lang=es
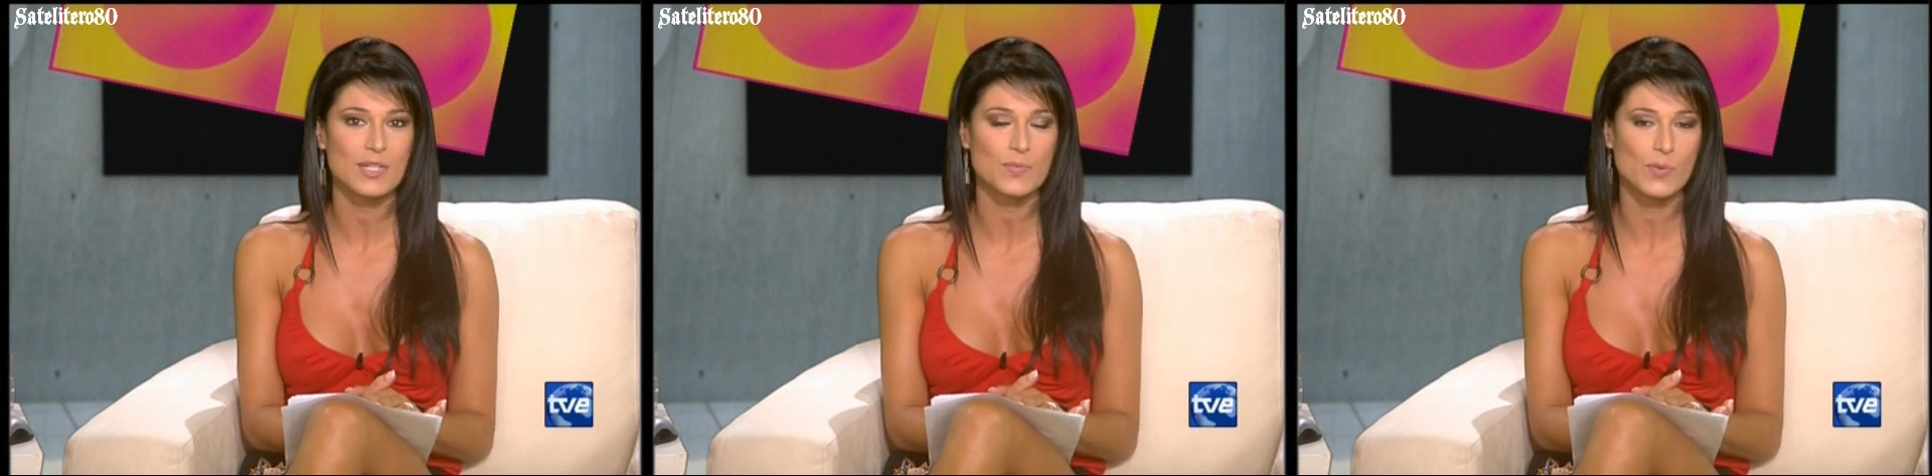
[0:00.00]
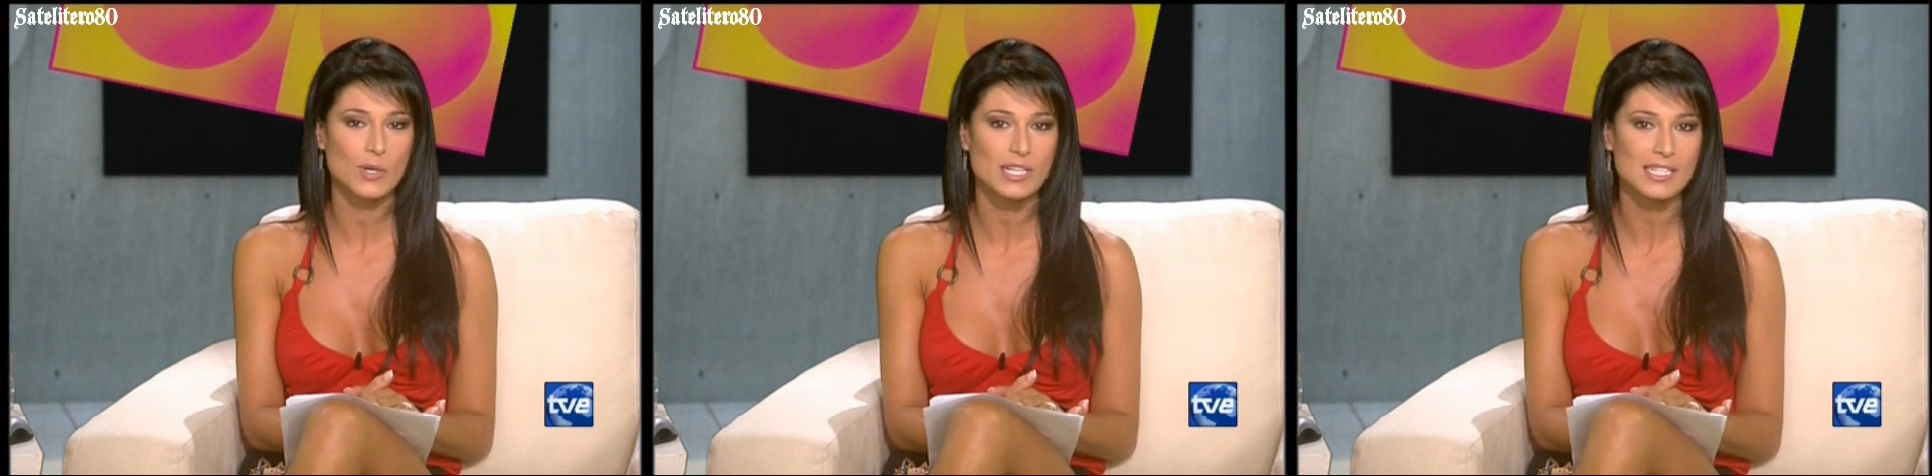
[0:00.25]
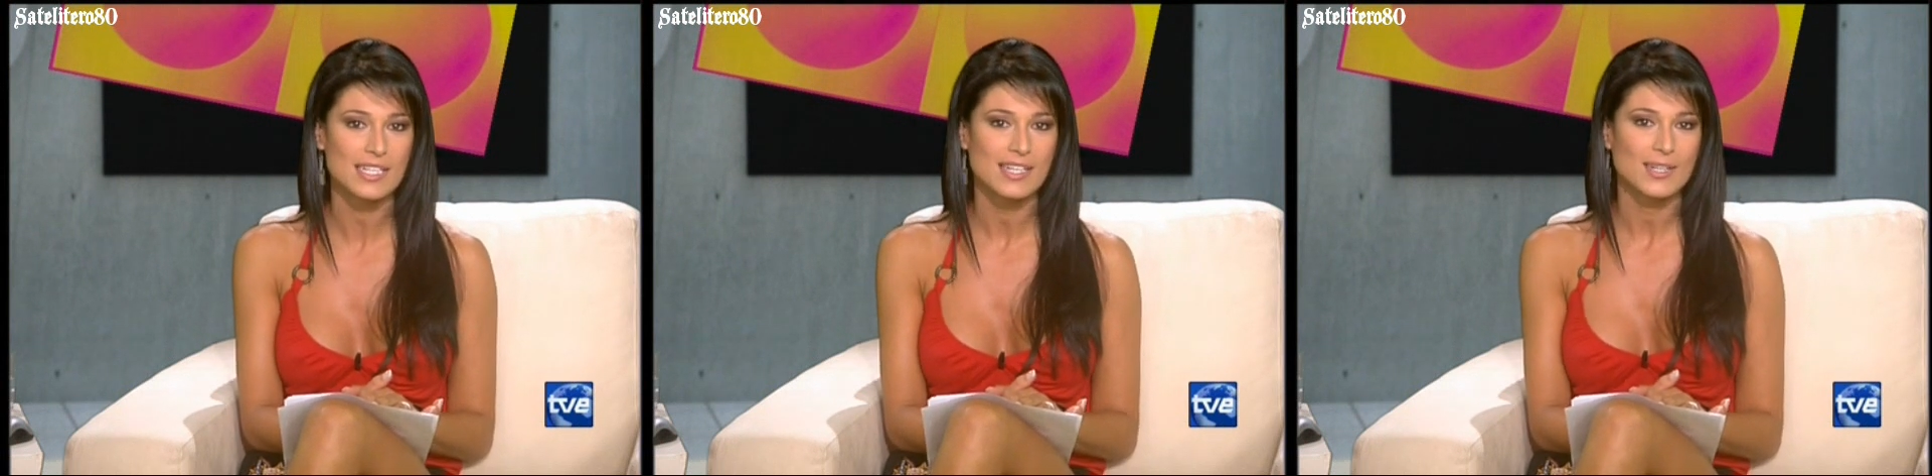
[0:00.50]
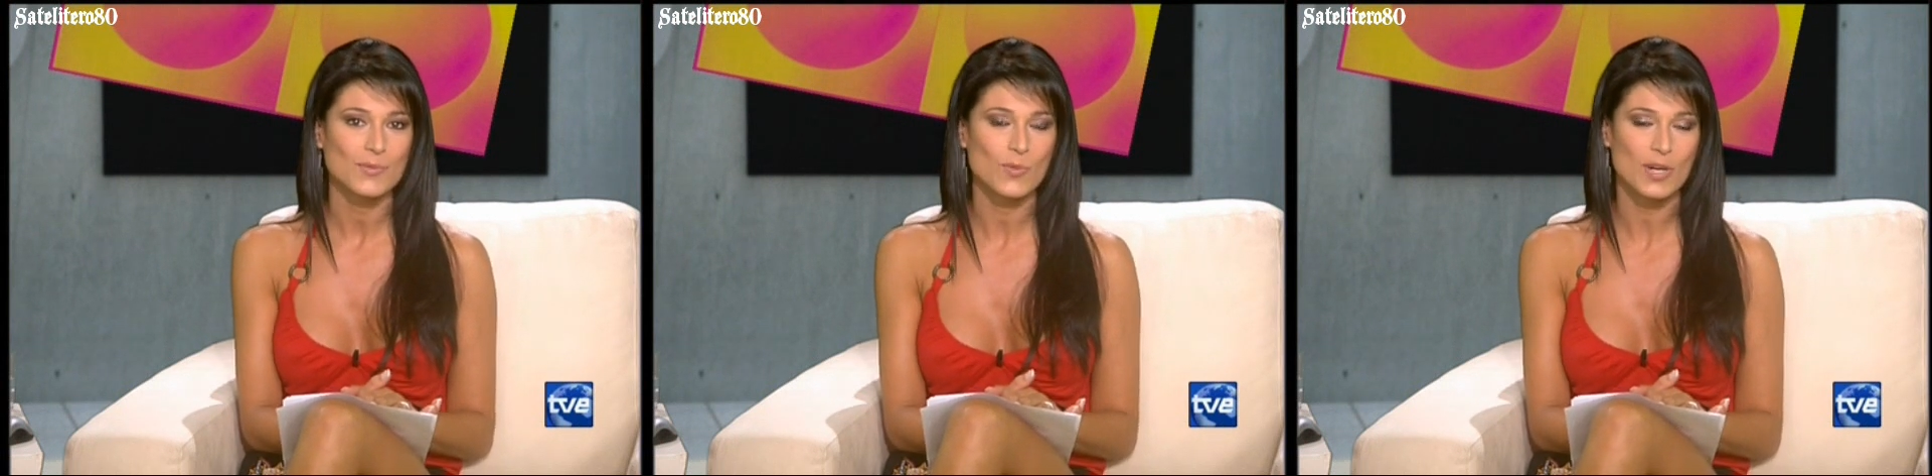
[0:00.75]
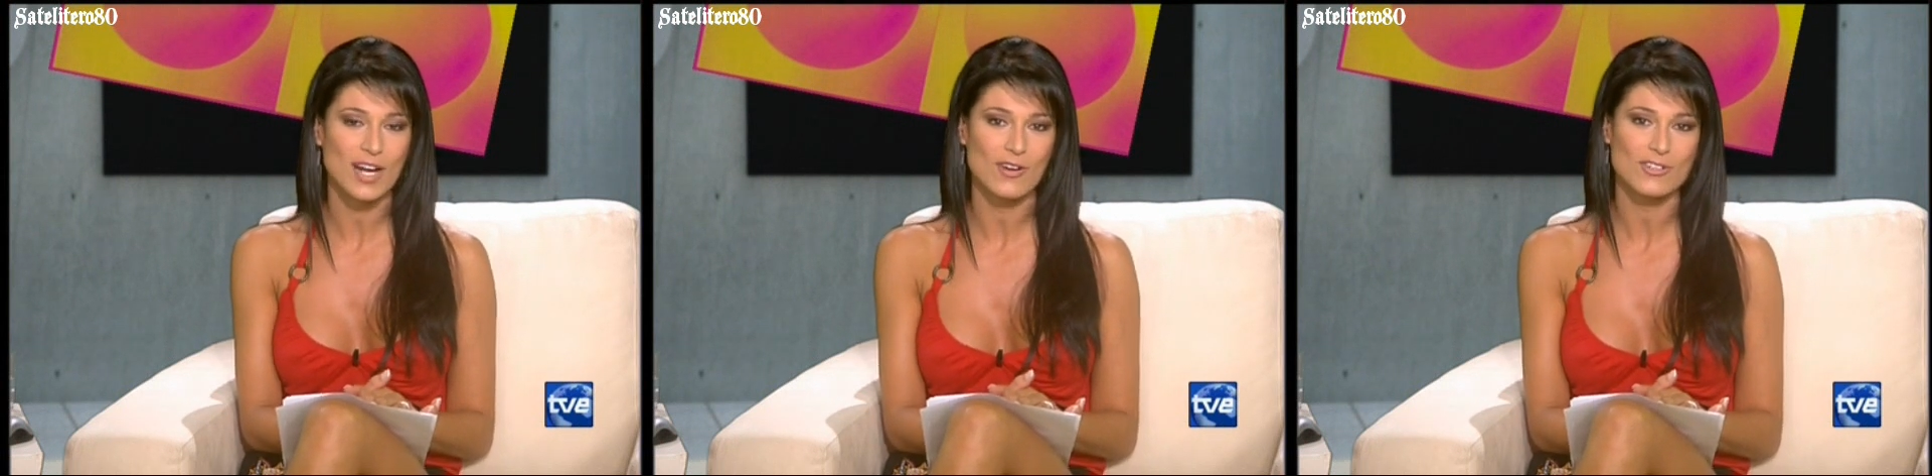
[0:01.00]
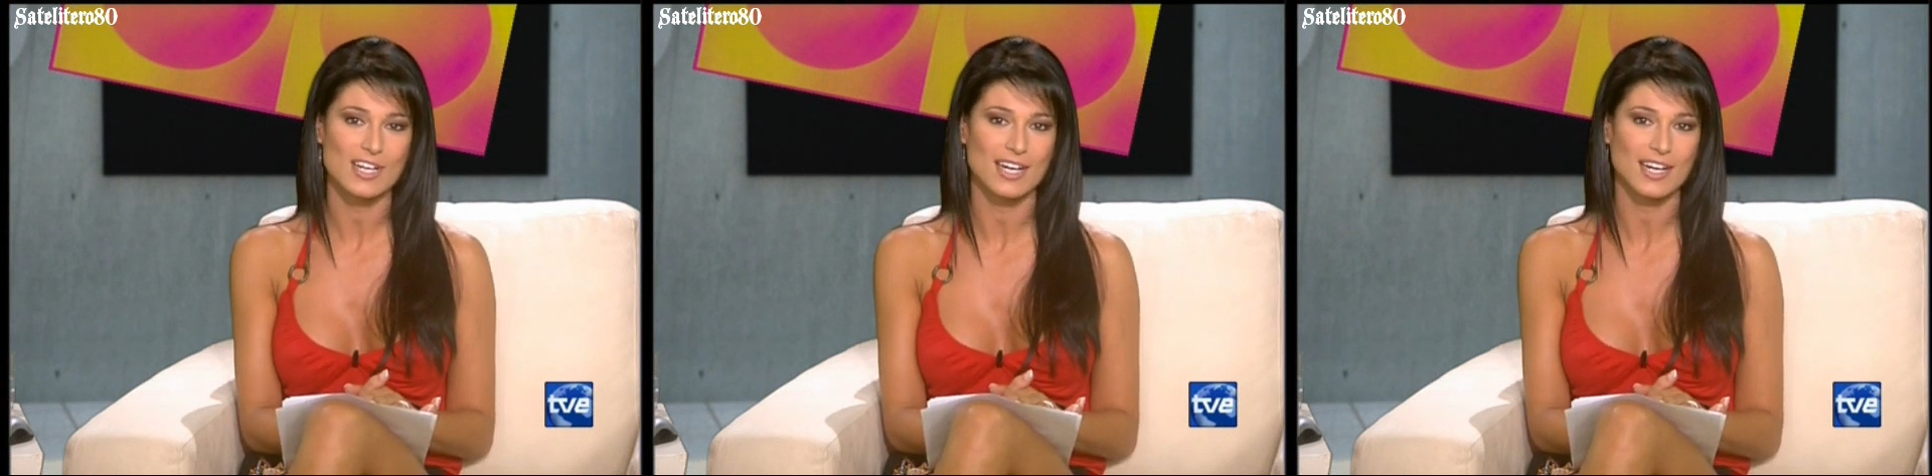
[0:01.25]
después
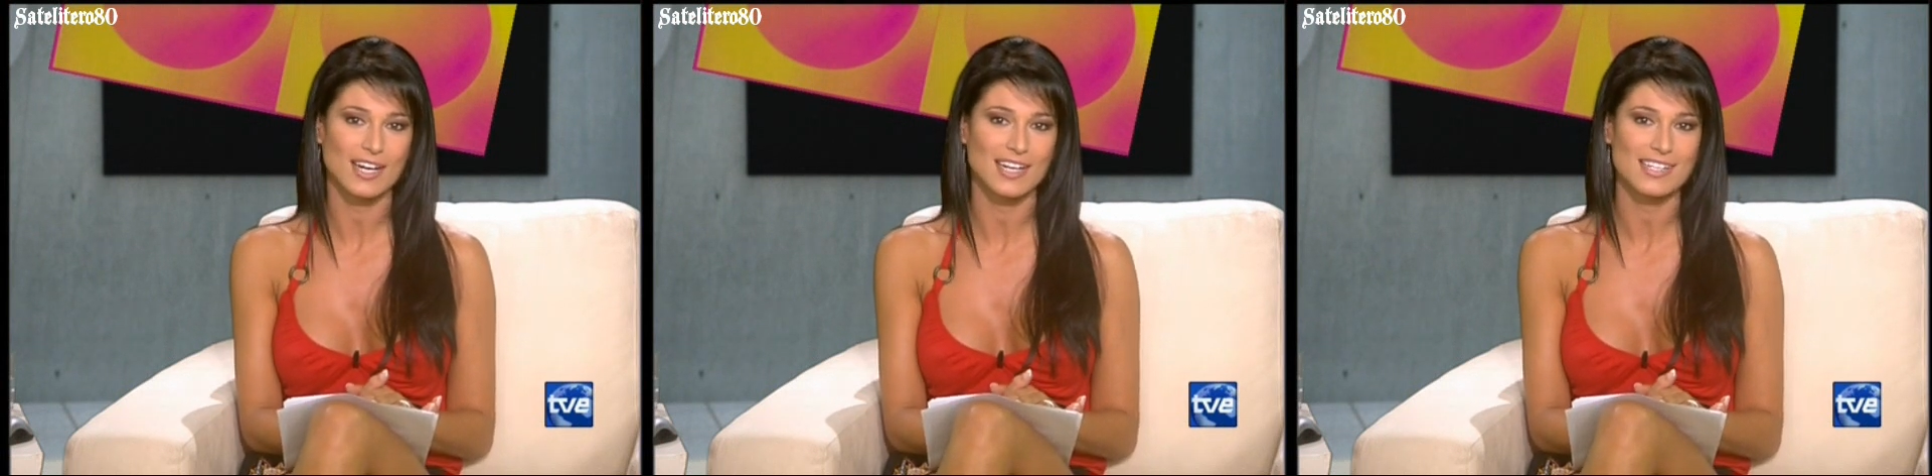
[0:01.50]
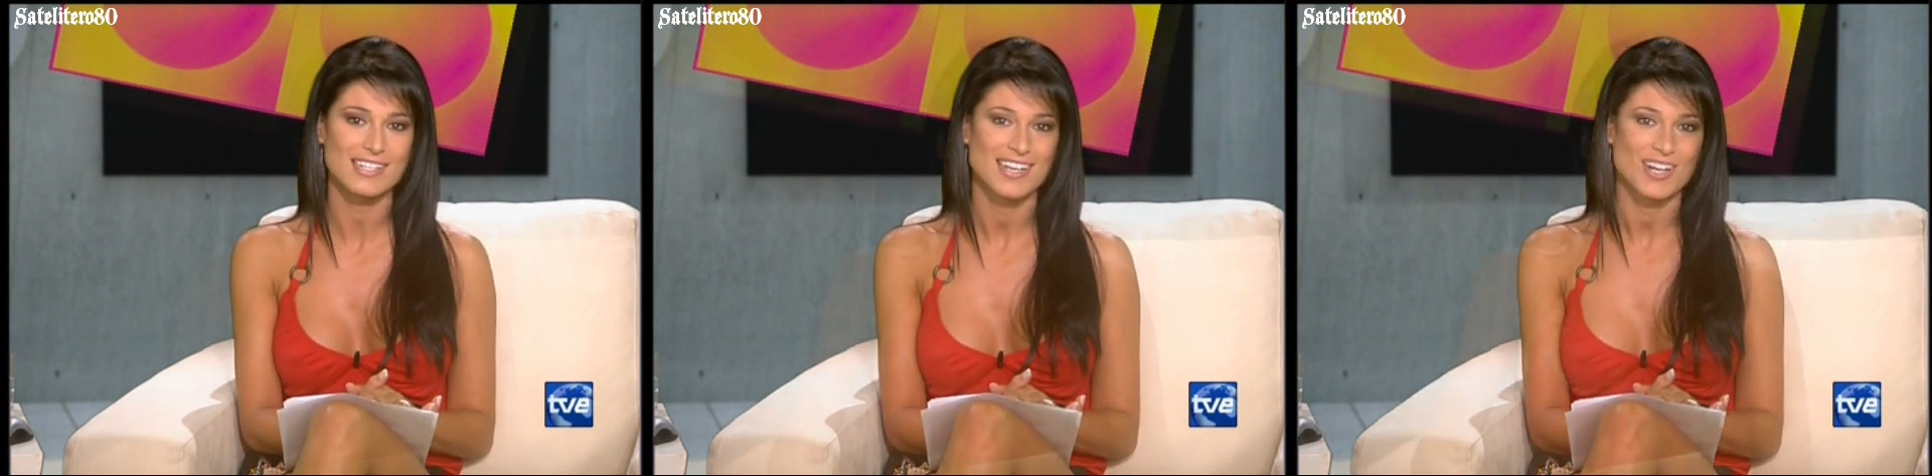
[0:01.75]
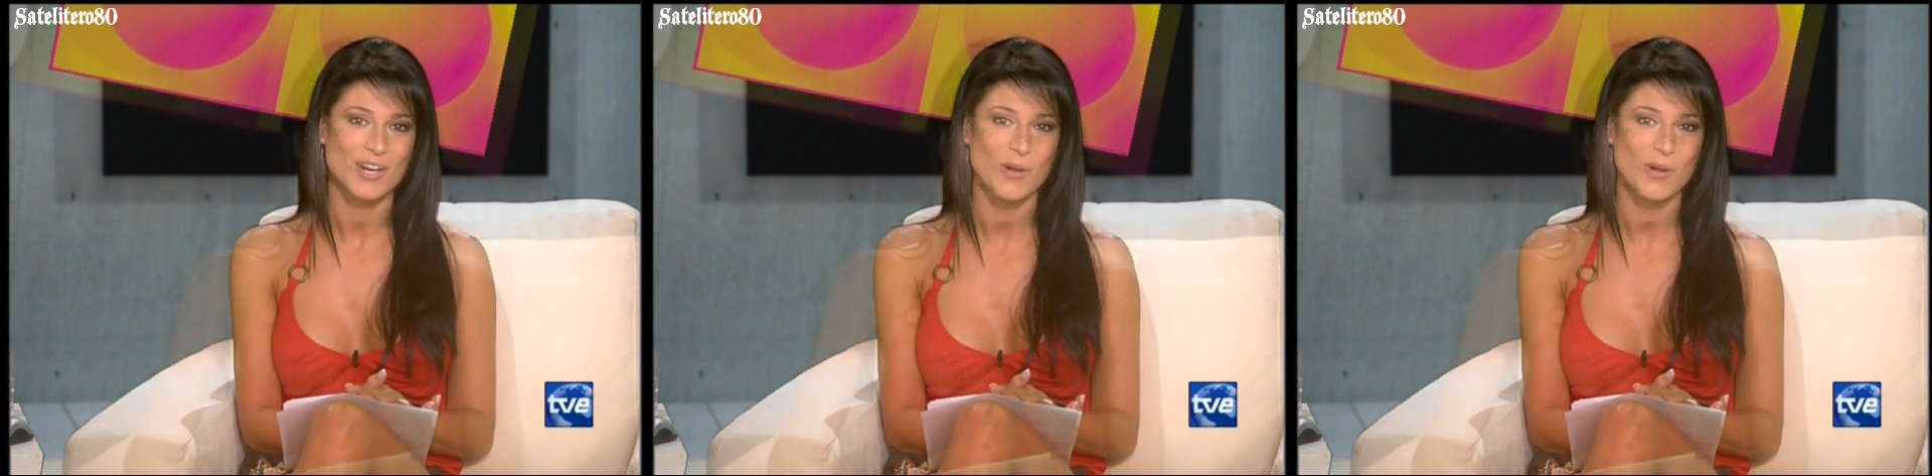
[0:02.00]
vuela a Los Ángeles.